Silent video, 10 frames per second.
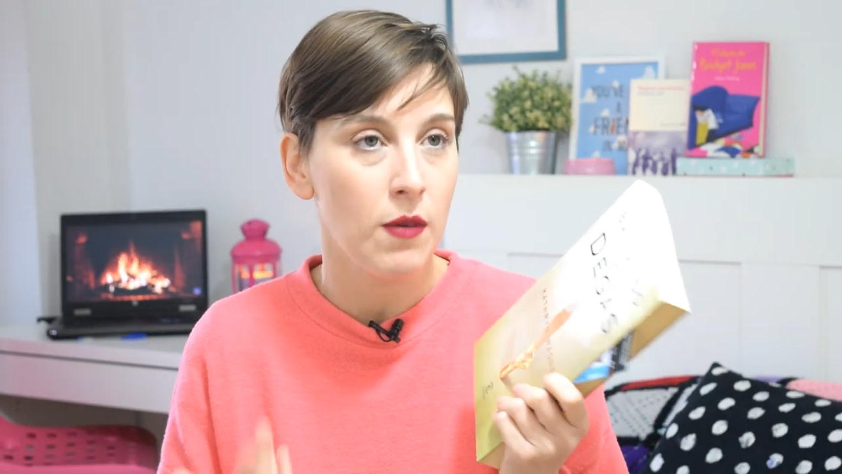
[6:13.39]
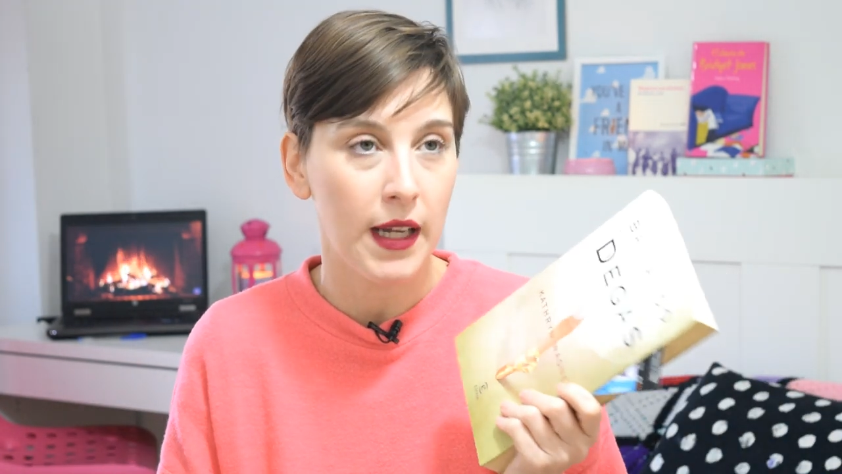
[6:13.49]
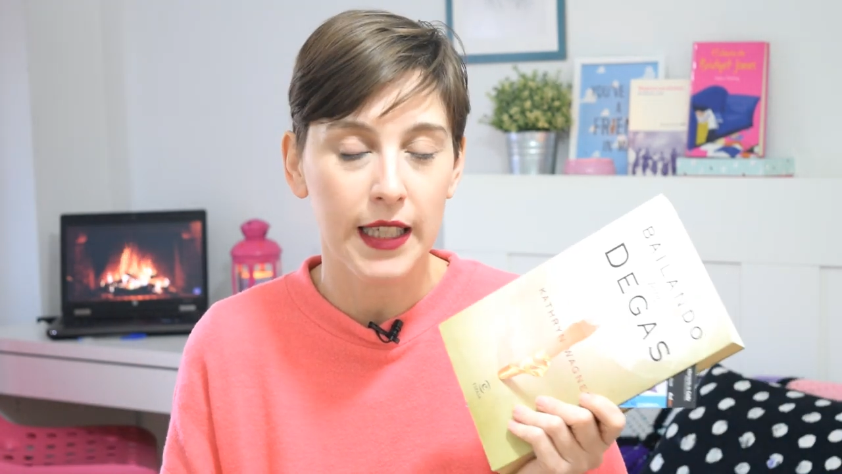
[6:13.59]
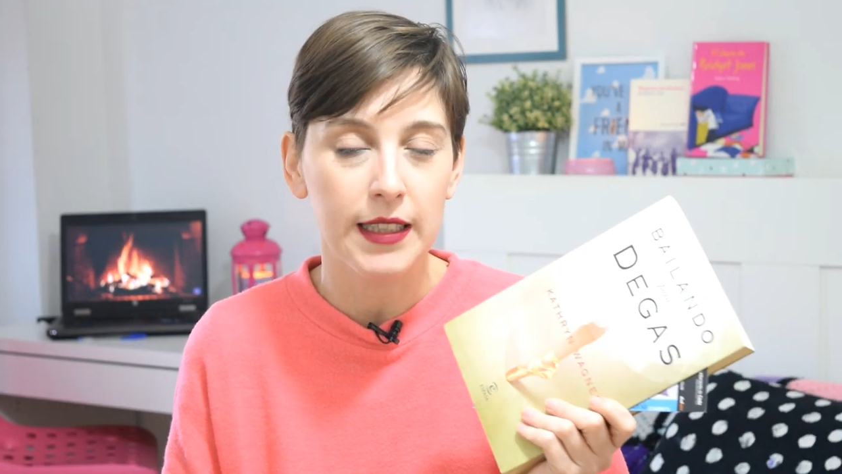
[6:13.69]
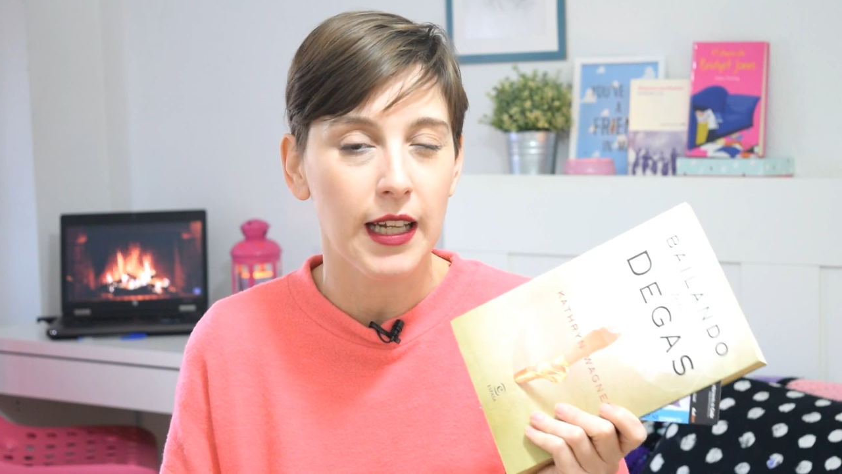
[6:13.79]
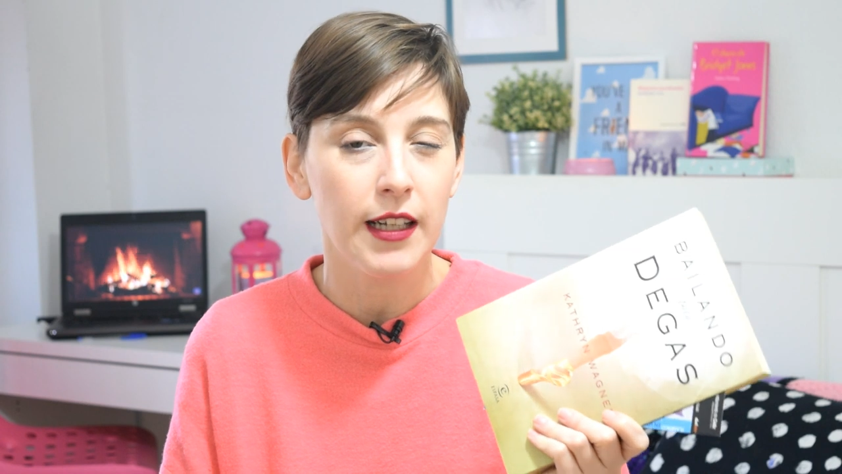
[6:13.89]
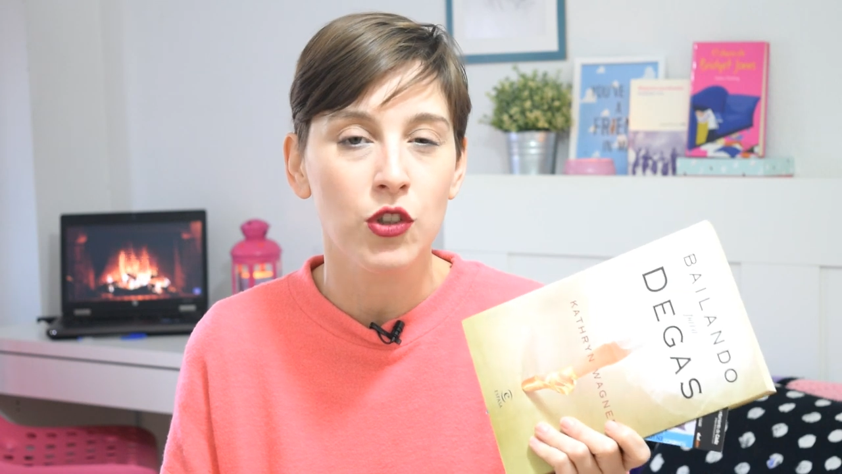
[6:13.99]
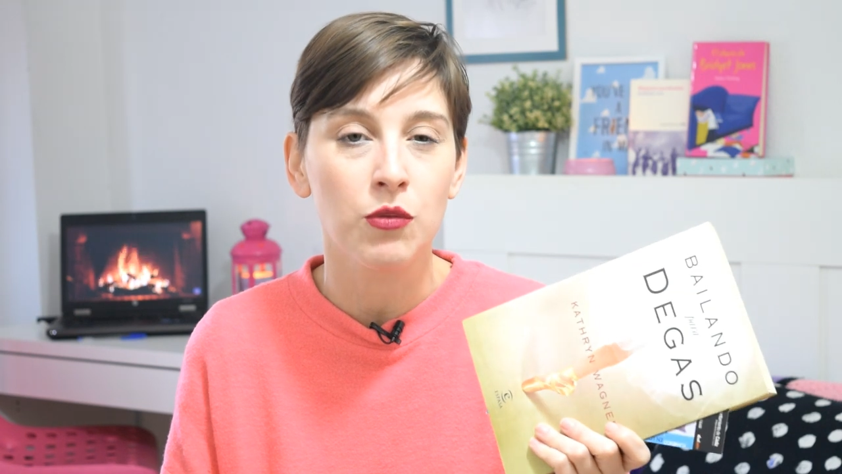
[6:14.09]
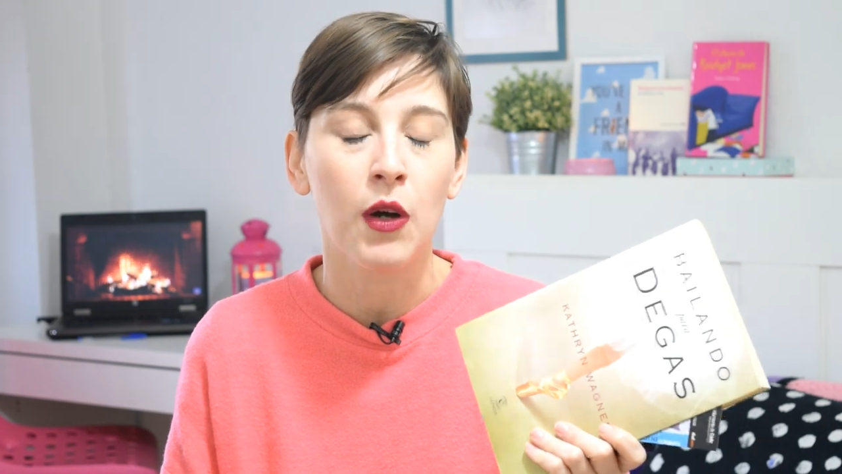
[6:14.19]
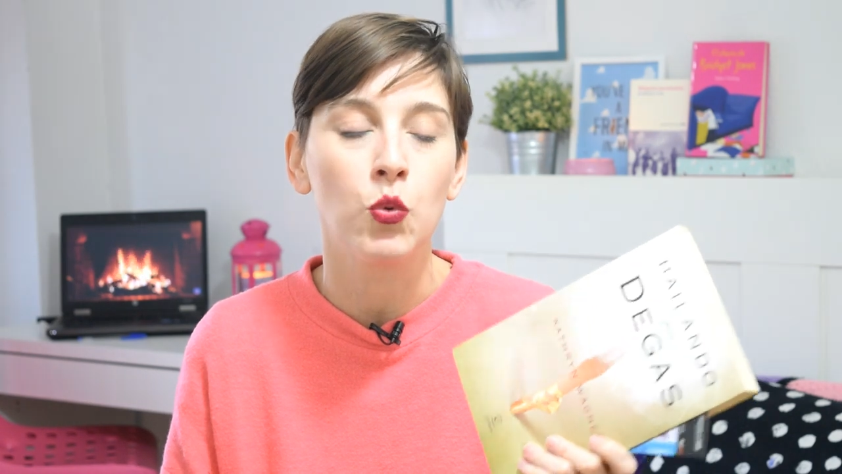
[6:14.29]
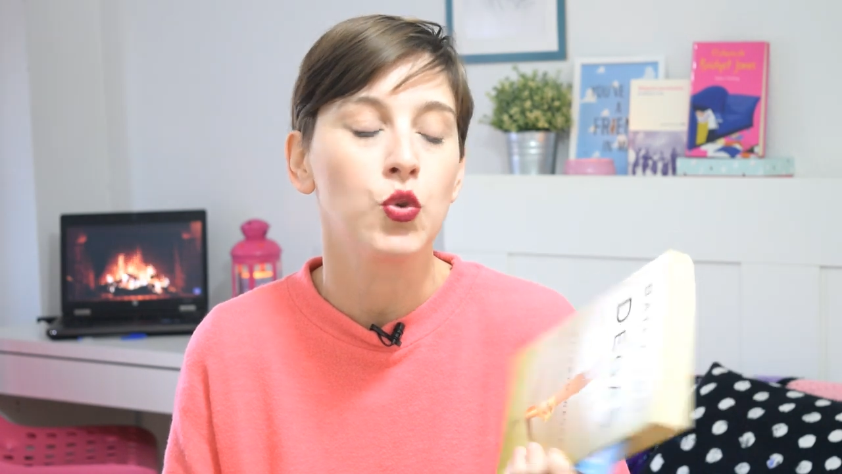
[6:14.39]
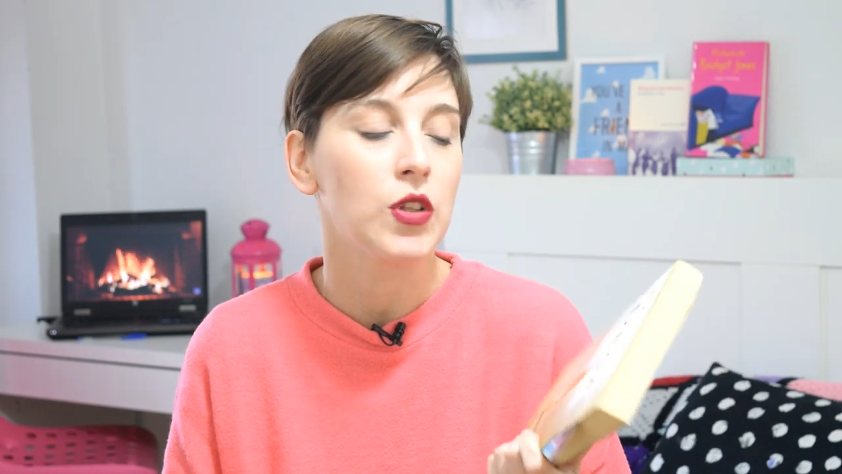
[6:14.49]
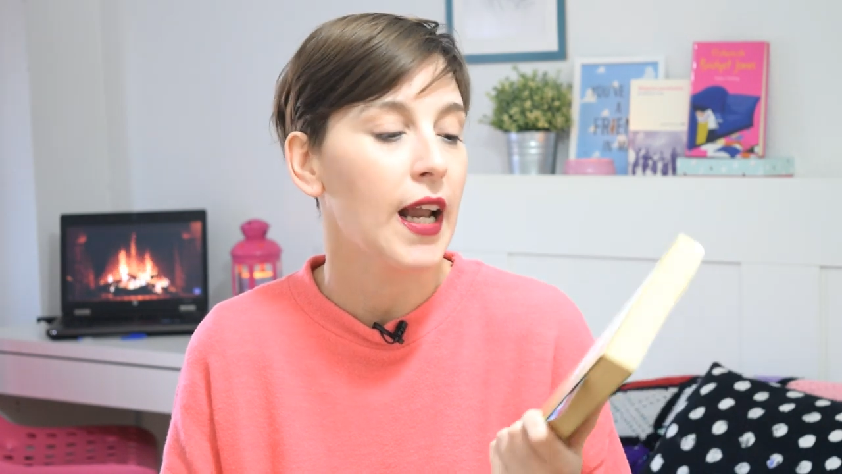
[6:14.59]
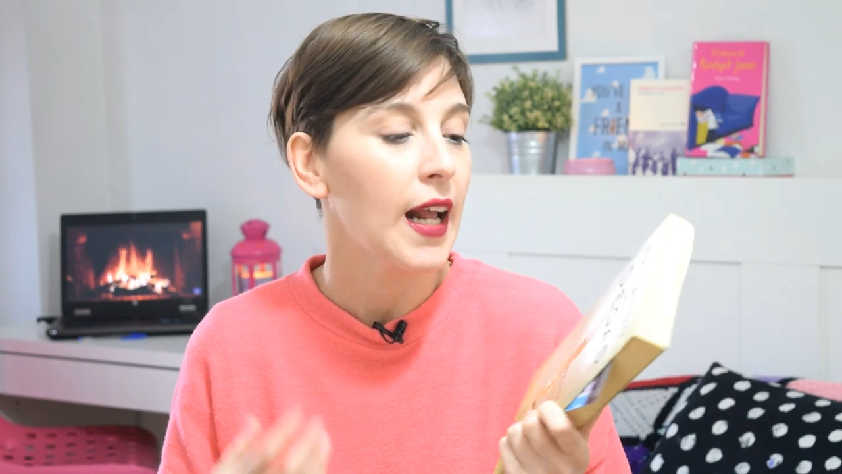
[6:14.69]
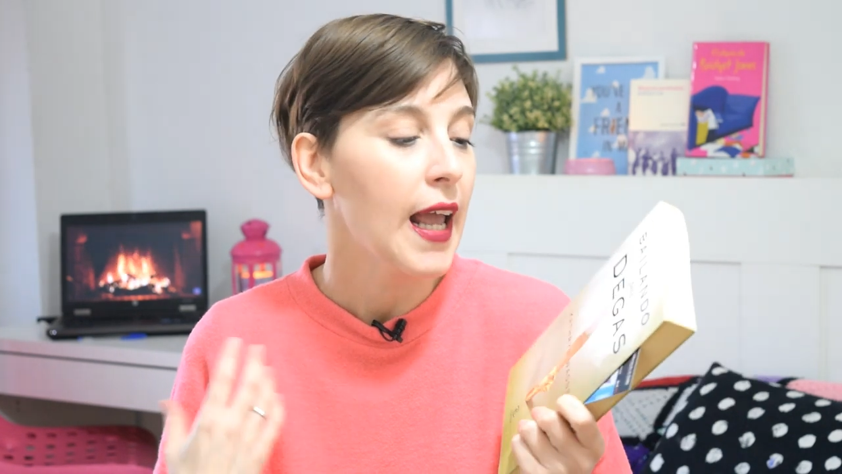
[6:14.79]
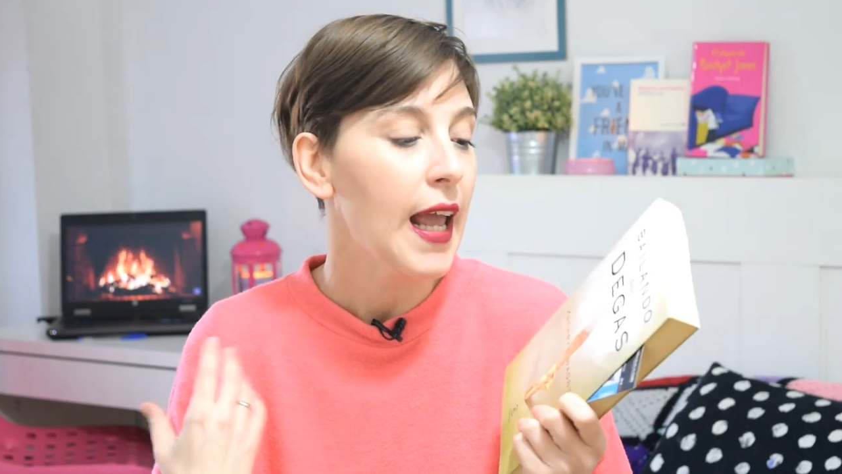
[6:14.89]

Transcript: va a encantar y os va a gustar.